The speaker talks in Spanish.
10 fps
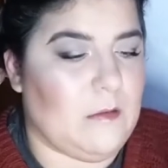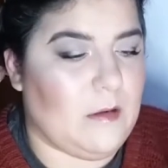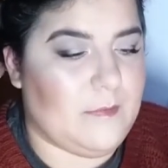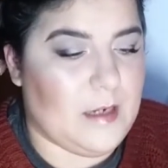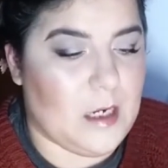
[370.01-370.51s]
Y
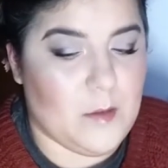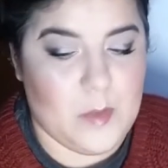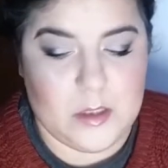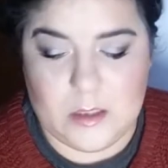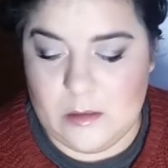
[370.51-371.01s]
luego al final
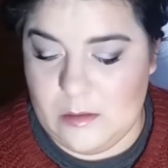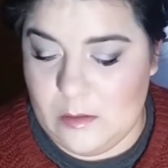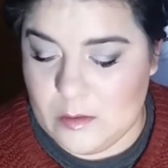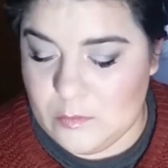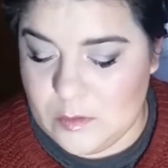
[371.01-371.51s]
no, me
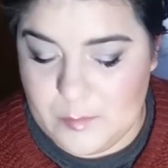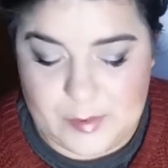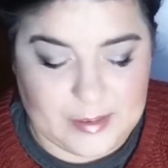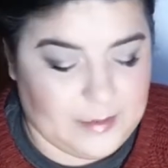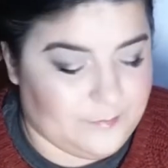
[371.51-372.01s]
no los
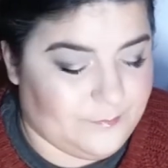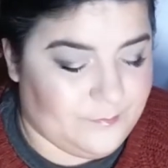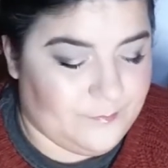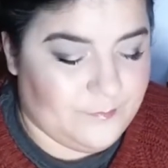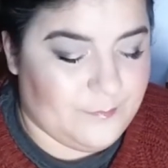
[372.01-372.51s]
uso porque
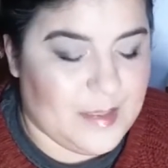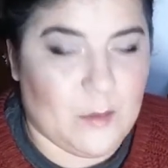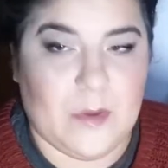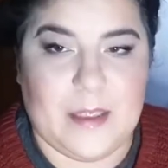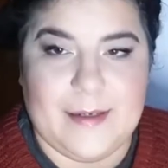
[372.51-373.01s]

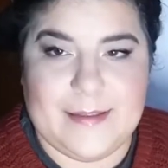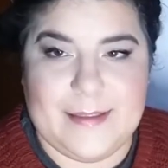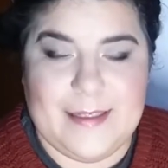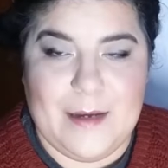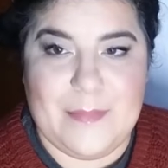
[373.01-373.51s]
me da cuenta en
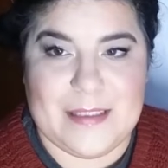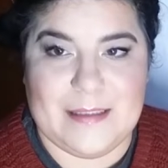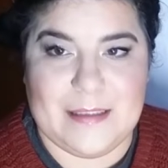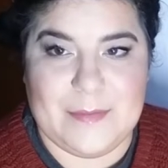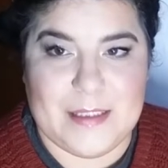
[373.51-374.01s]
casa tenía
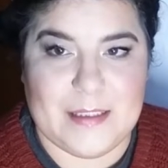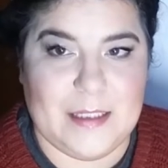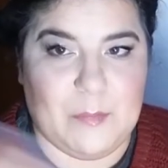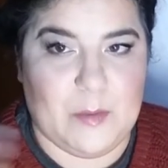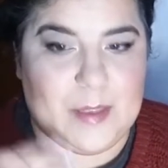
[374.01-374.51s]
bastantes
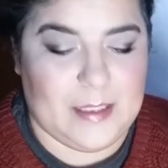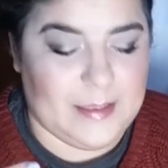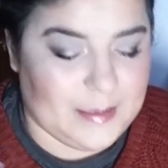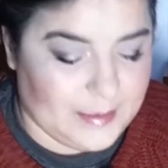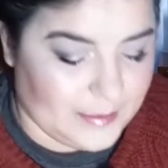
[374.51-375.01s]
bases y puedo
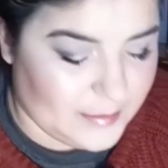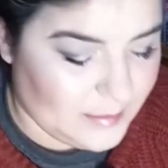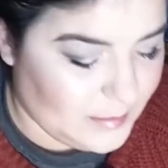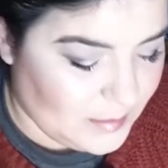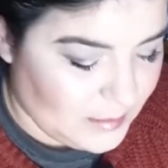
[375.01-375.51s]
mezclar entre
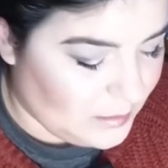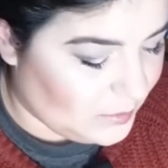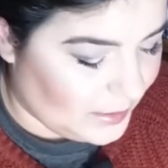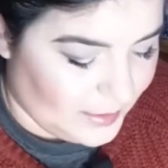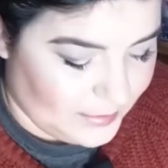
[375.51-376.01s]
ellas.
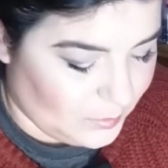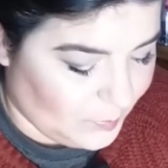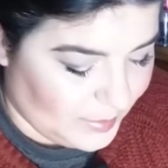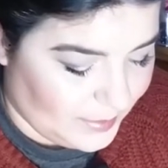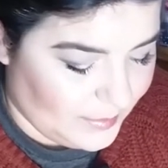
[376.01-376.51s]
O sea,
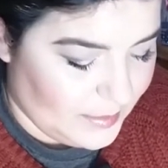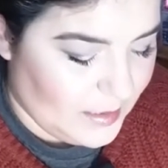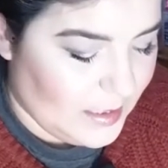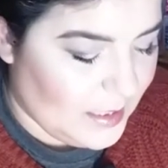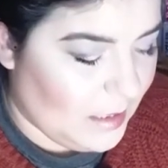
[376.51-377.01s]
estupidez.
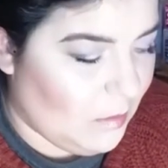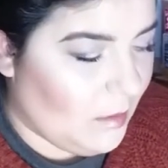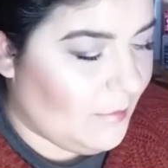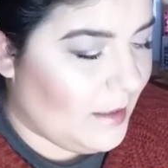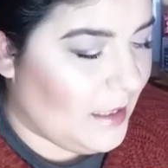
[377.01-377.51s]
Y
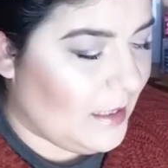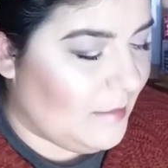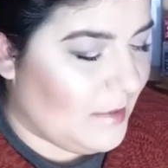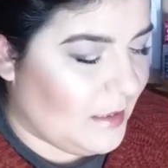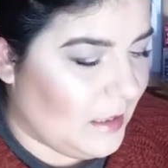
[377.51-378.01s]
luego de baja
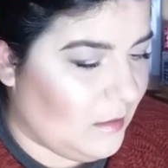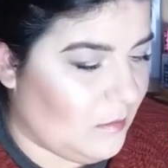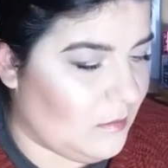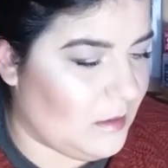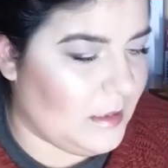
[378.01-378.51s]
gama
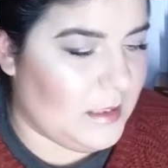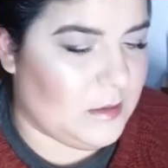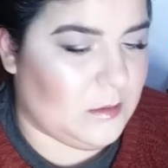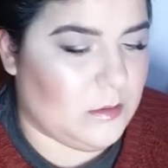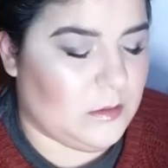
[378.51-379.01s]
tengo
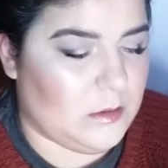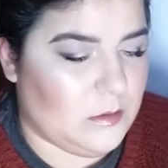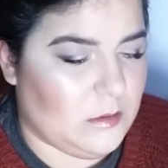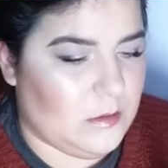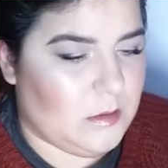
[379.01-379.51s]
estos
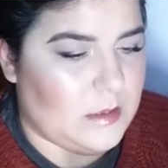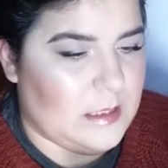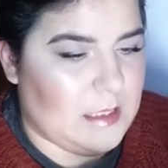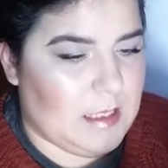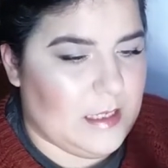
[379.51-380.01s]
dos tonos
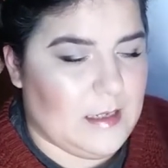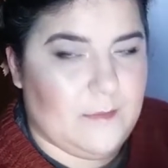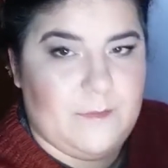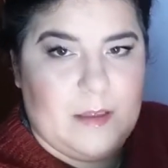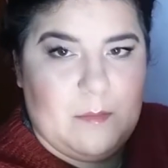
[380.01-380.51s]
de
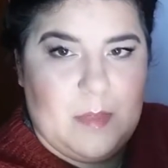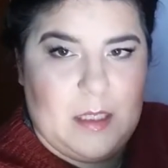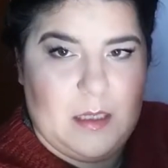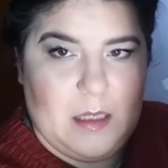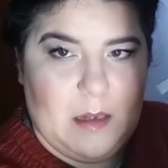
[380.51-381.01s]
la Fit
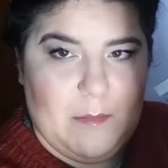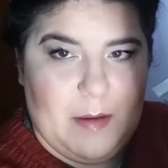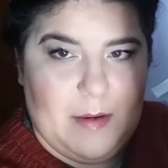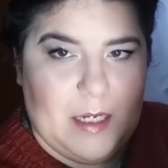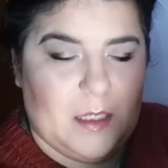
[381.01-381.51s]
Me de
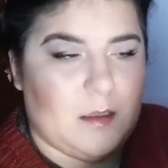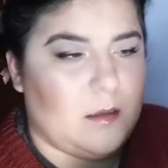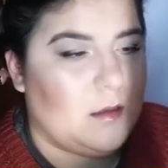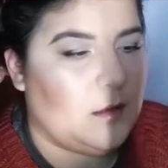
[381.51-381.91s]
Maybelline.